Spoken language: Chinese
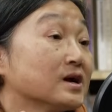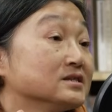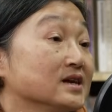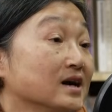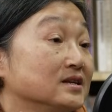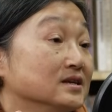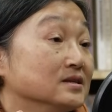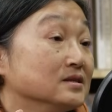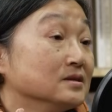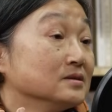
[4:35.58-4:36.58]
一个家
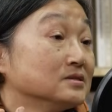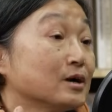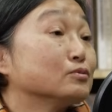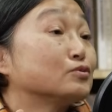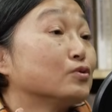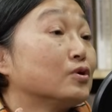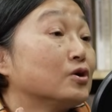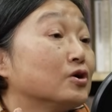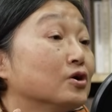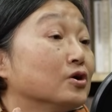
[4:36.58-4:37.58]
庭差不
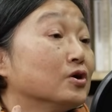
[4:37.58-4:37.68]
多